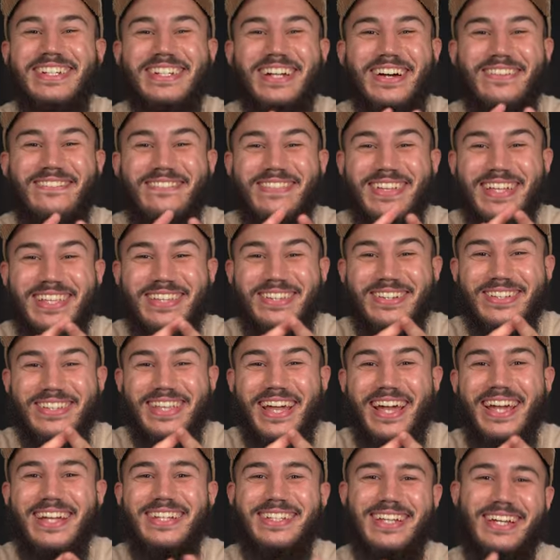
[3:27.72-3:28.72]
j'ai emmené deux
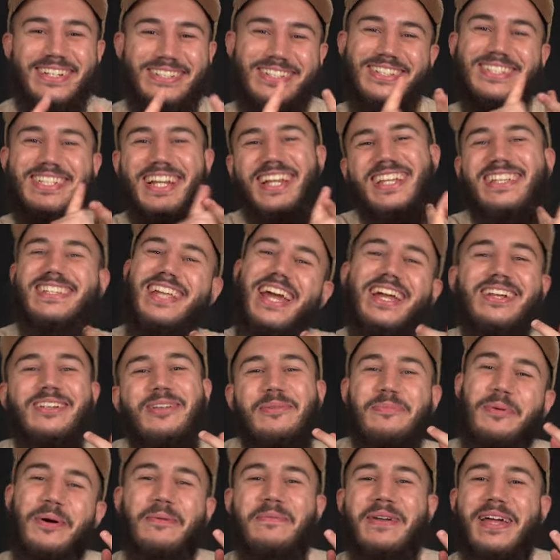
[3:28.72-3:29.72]
dates. Est-ce que c'est les dates
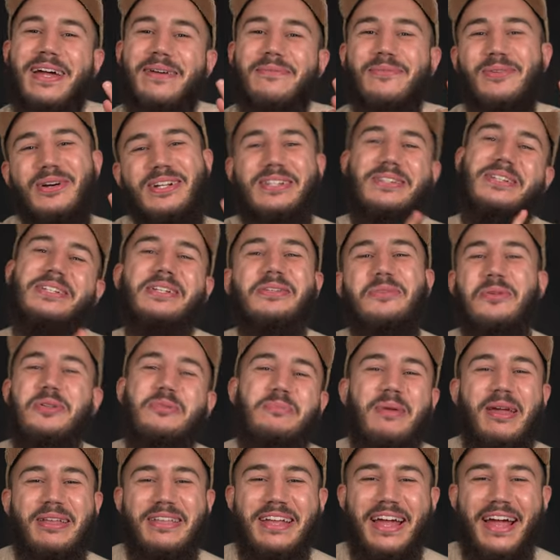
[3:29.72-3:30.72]
le problème ou est-ce que c'est ton
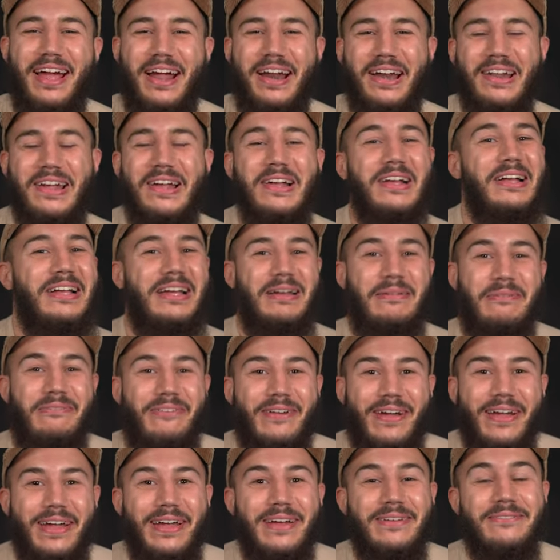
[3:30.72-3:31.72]
spectacle
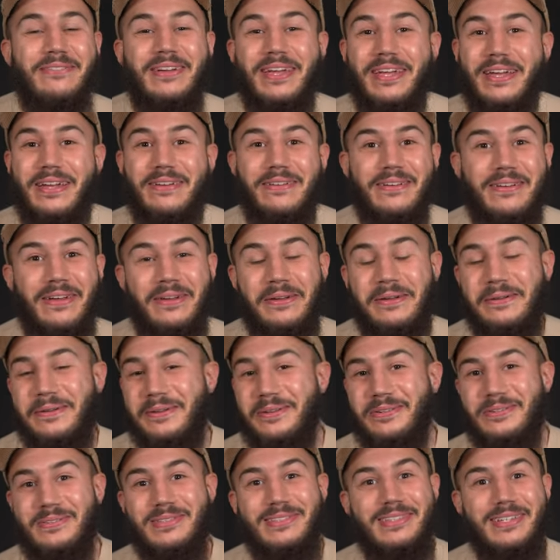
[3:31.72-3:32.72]
Frère, bah, euh,
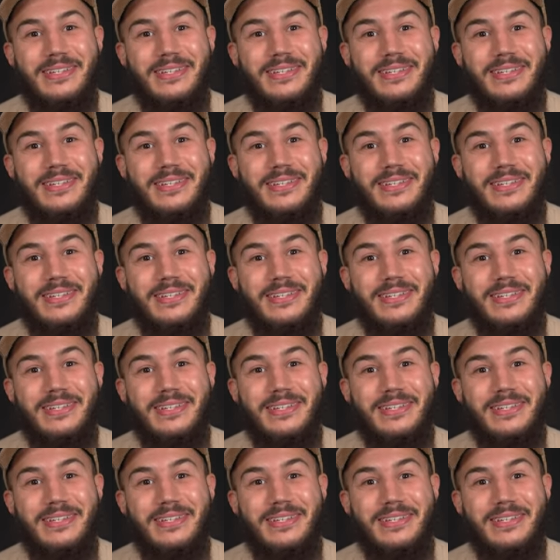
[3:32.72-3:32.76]
euh, je suis